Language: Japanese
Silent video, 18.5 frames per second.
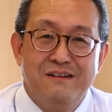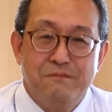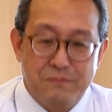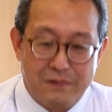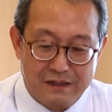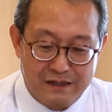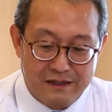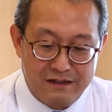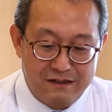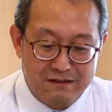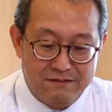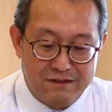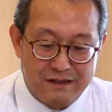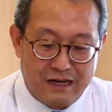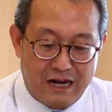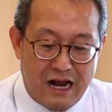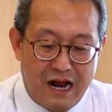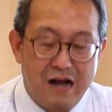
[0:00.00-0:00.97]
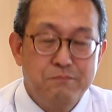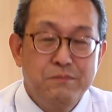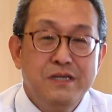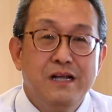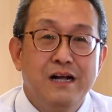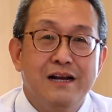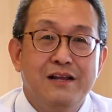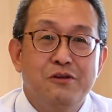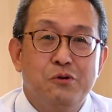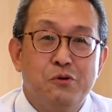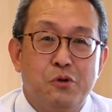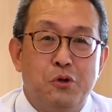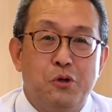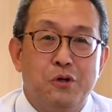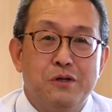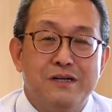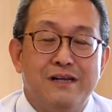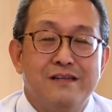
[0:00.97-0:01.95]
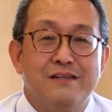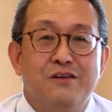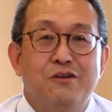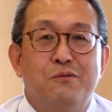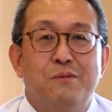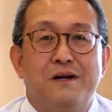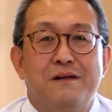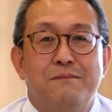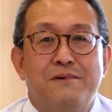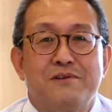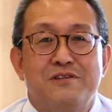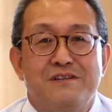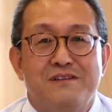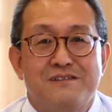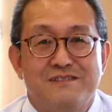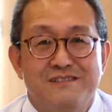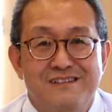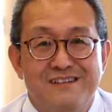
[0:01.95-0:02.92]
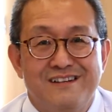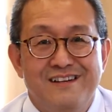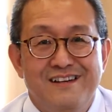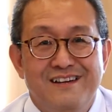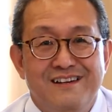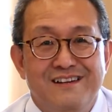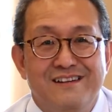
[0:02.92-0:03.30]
まあ、彼らは雷の子なんて呼ばれましてですね、